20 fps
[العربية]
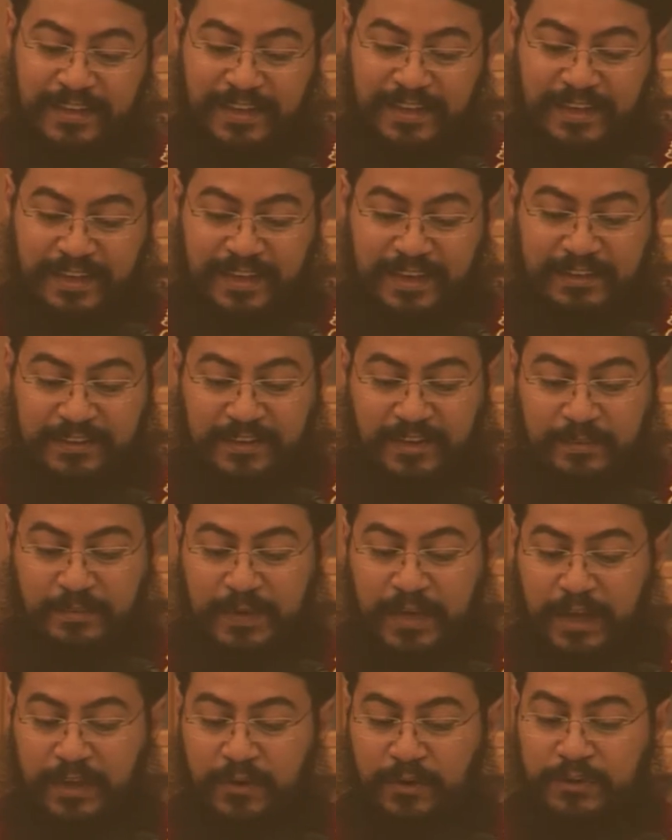يعني
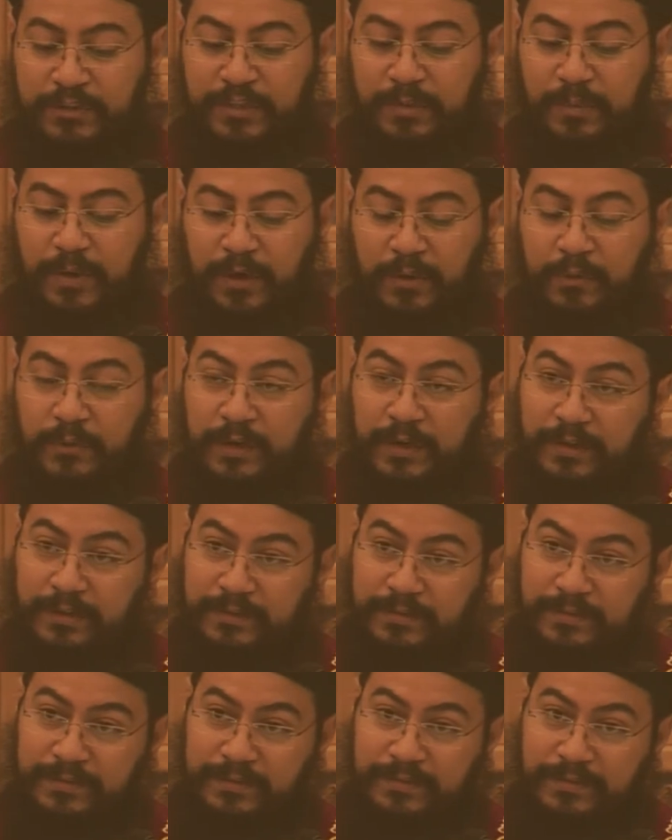ربنا يعطي معونه
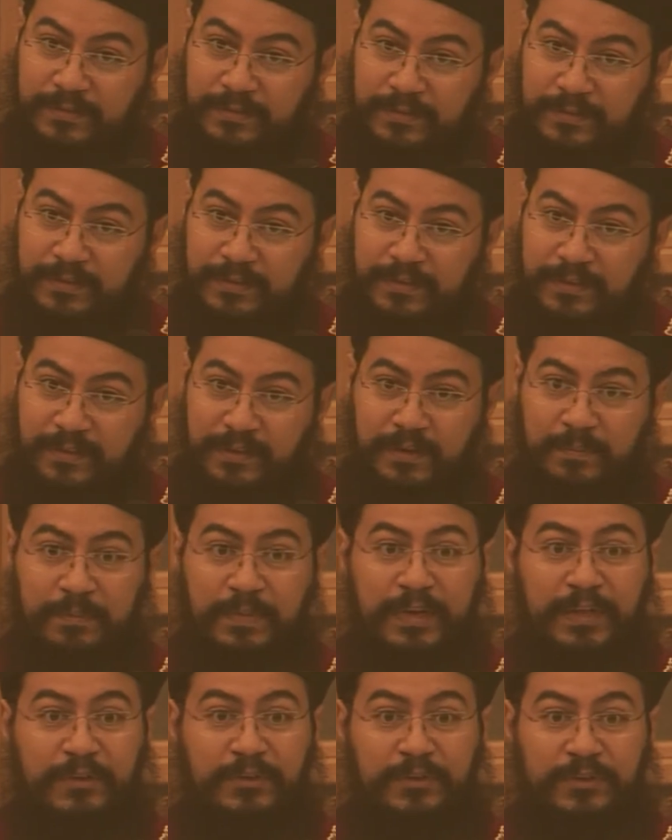
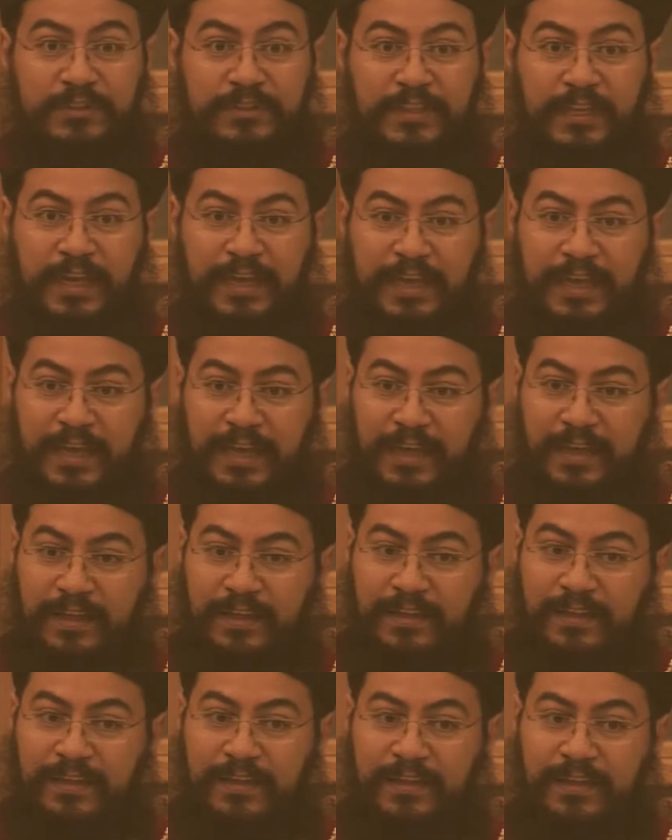ربنا يعطي نجاه
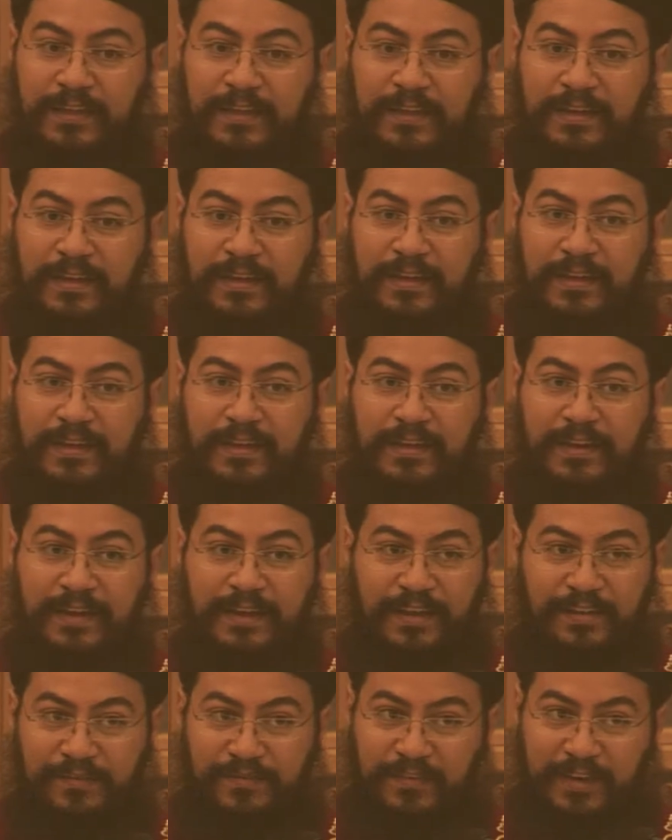
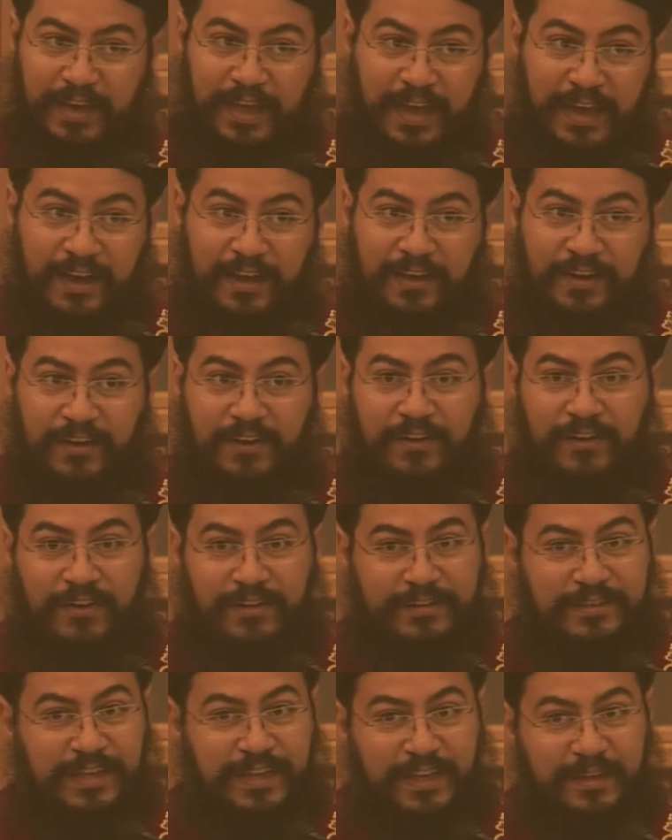لكن في الاخر
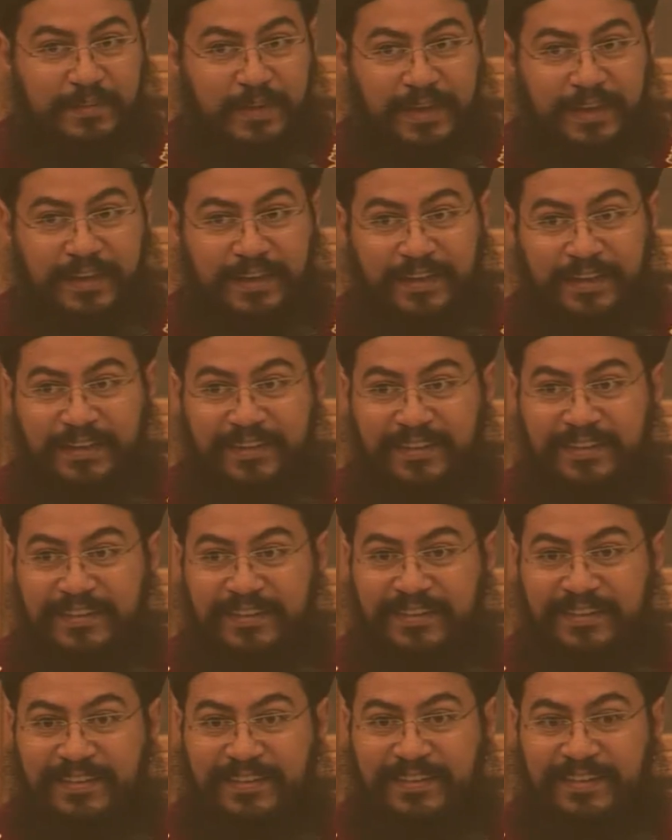خالص هيبقى ايه
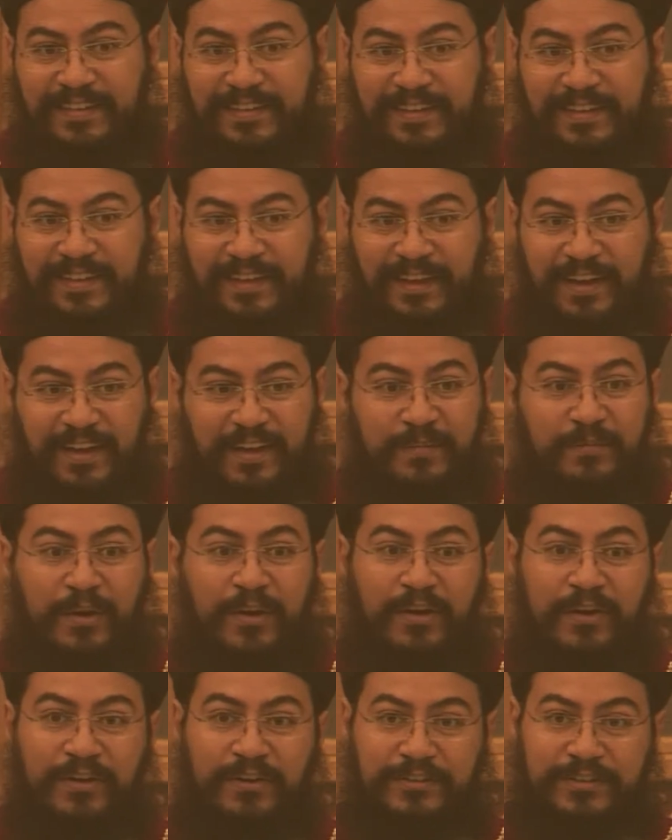هيبقى
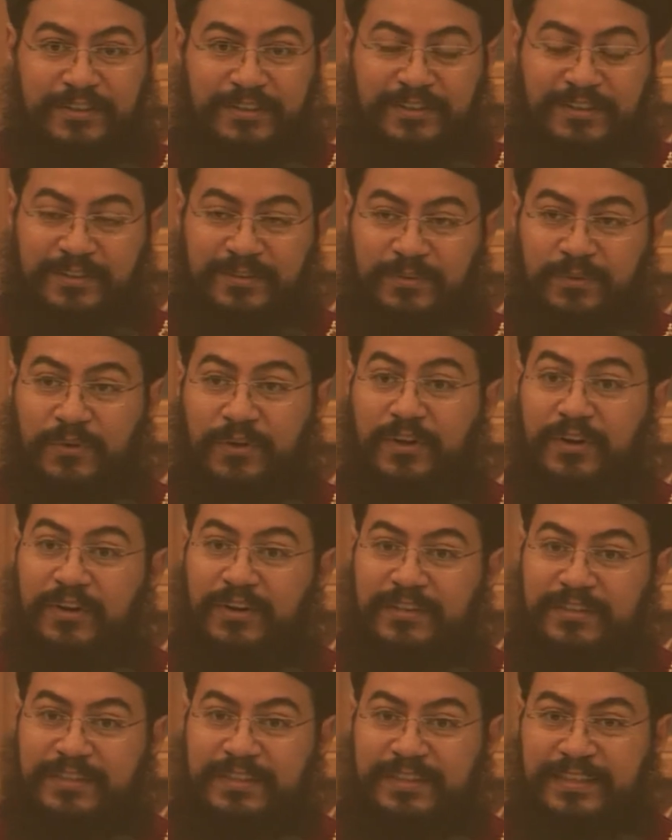قاضي
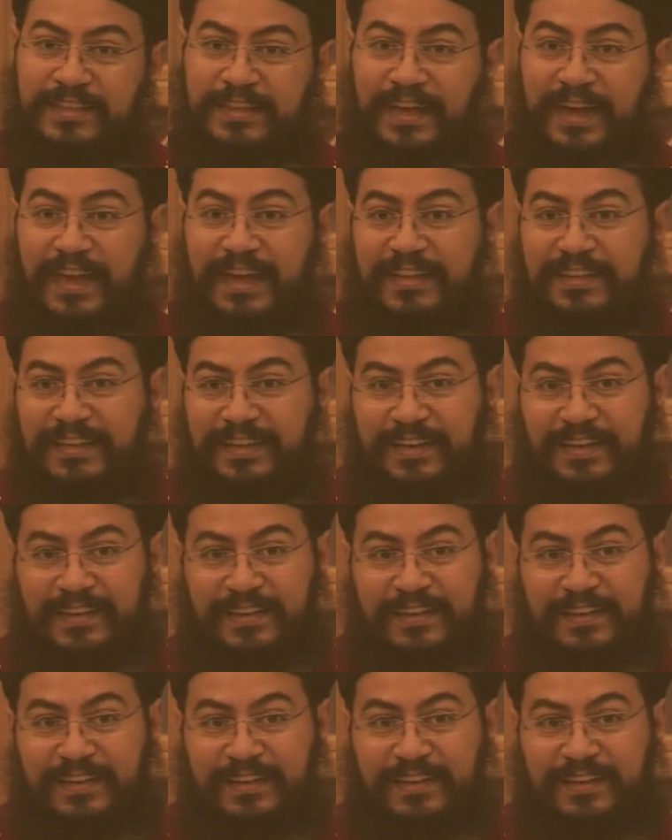وقاضي عادل